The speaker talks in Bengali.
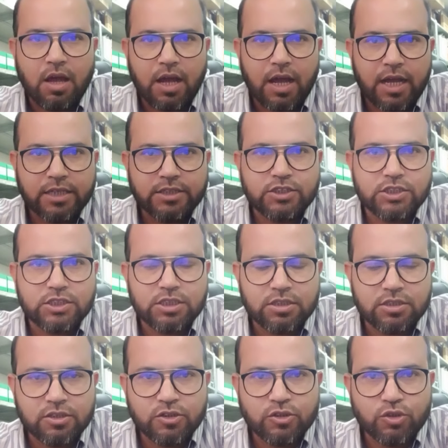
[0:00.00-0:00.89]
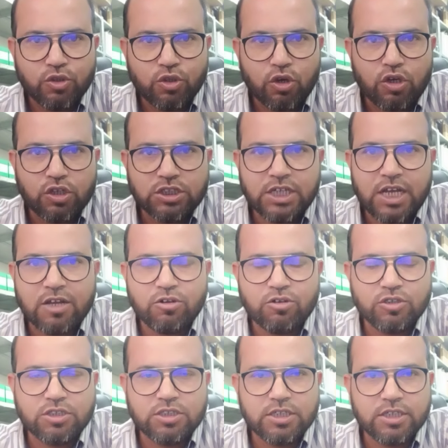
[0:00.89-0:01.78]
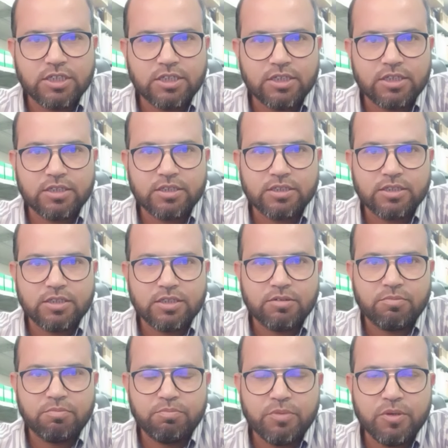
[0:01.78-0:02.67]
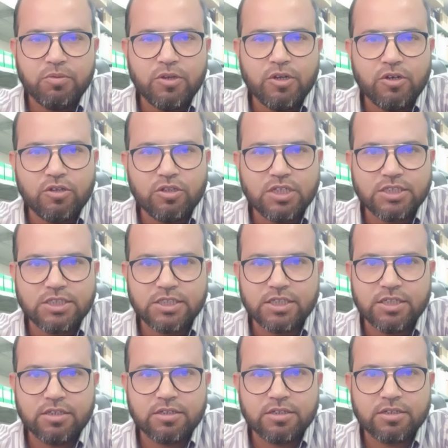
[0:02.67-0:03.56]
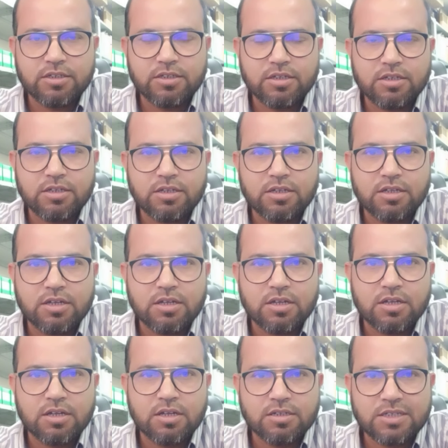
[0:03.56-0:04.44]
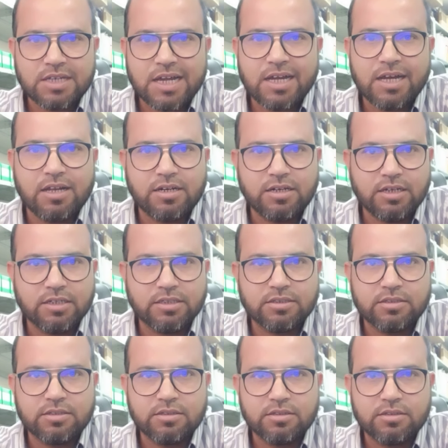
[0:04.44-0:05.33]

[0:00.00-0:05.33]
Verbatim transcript: আজ দশ আগস্টে বিভিন্ন দেশের টাকার রেট